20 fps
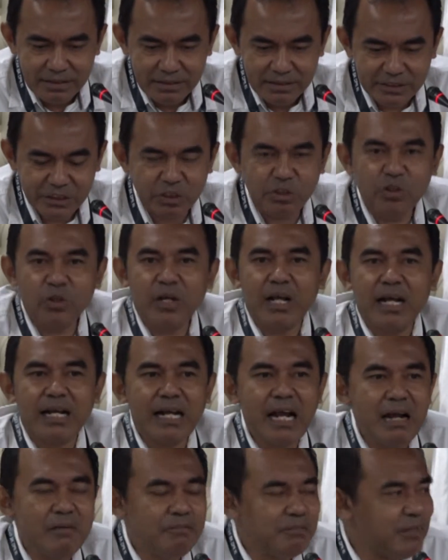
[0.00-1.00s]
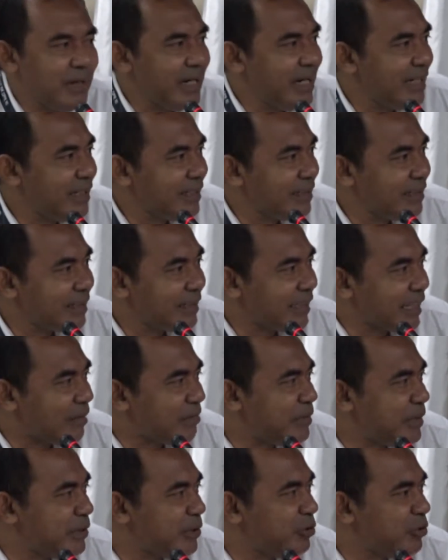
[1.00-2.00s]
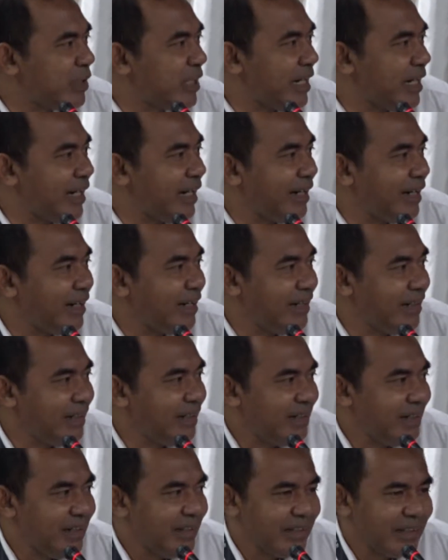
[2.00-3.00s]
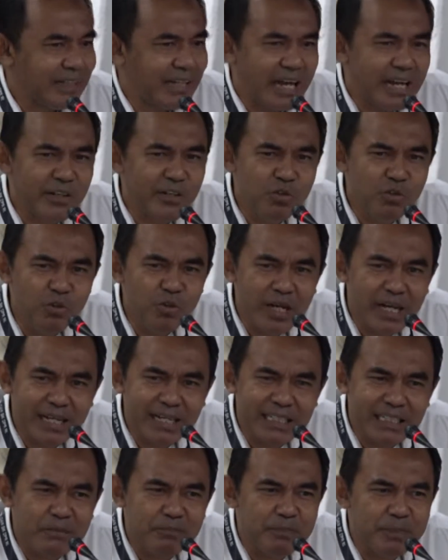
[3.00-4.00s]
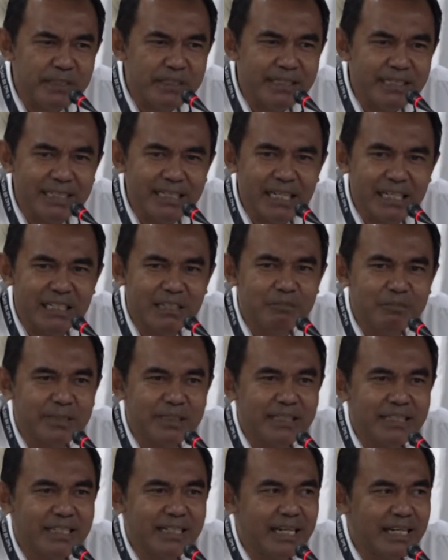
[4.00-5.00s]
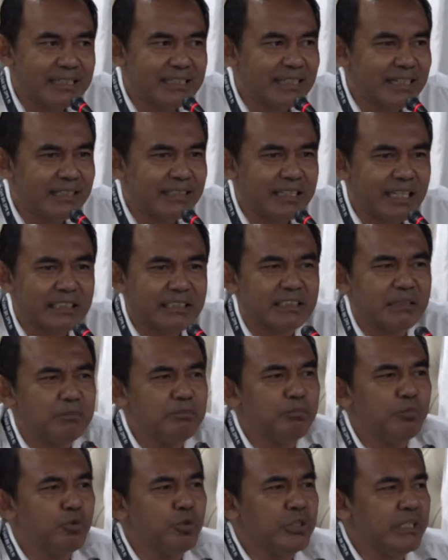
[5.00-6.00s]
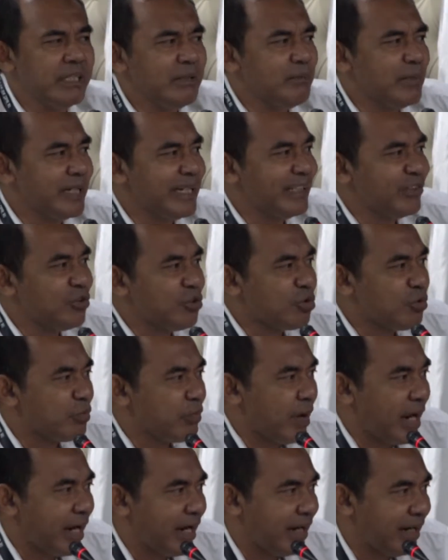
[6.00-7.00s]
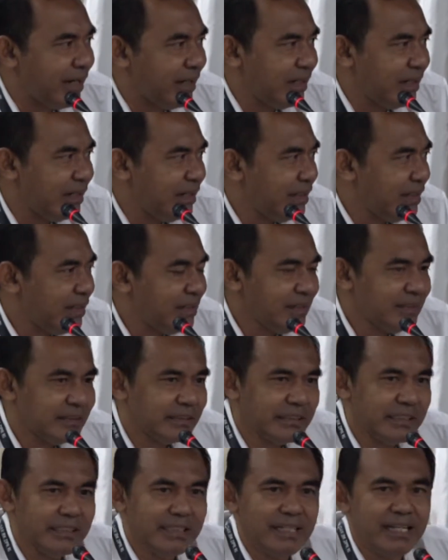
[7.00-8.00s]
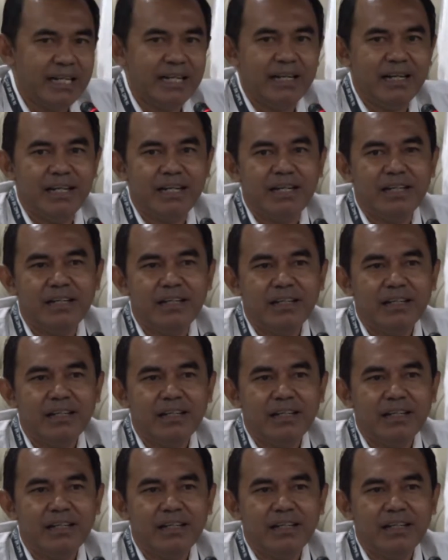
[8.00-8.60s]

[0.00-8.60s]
seolah gampang tetapi juga kandungan kepentingan-kepentingan yang tersembunyi begitu rupa sehingga